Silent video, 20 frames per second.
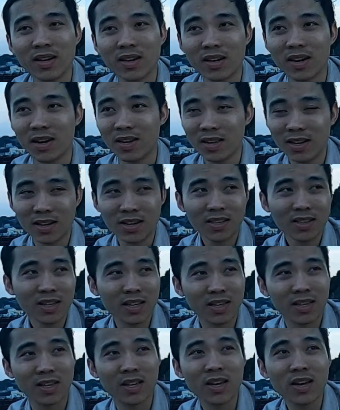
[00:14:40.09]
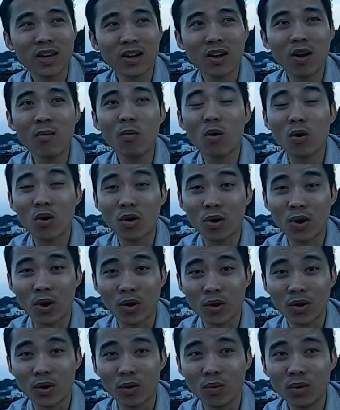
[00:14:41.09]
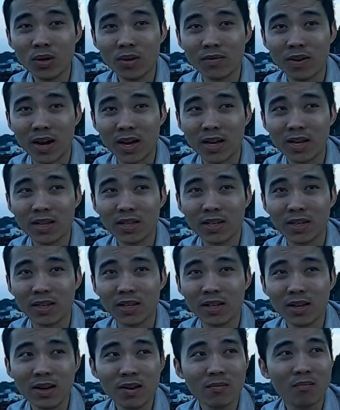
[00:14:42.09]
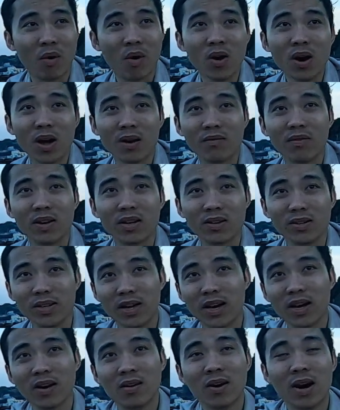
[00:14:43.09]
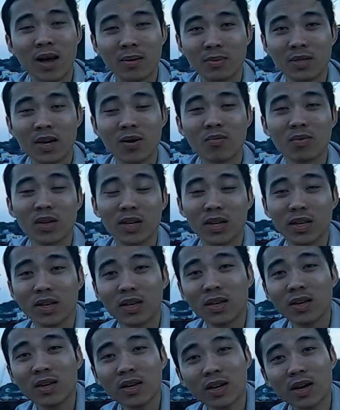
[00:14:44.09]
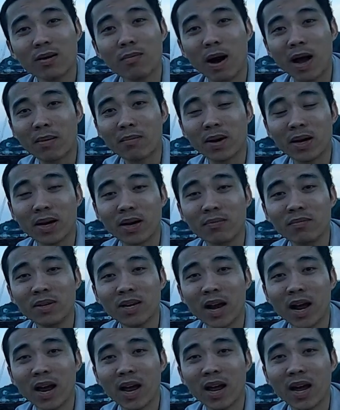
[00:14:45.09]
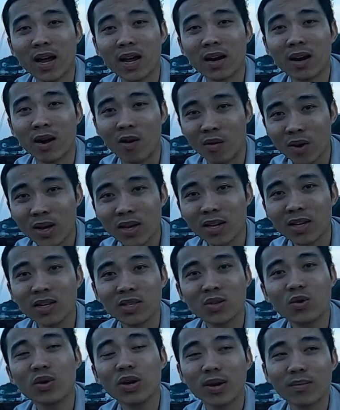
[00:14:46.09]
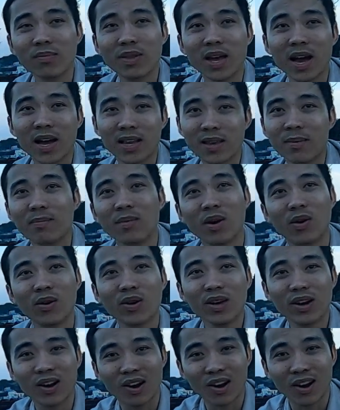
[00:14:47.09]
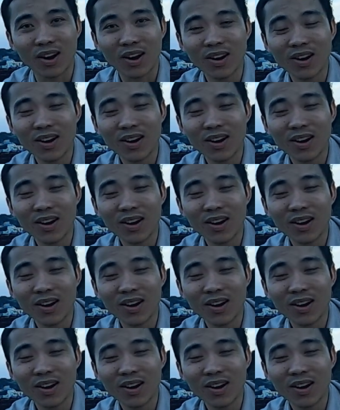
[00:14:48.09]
đó cho thế thì có một đội ngũ như vậy á, thì mỗi lần mà người Nhật họ làm xong thì cái bạn mà kiểm tra lỗi á, đi xuống kiểm tra chấm lỗi cho họ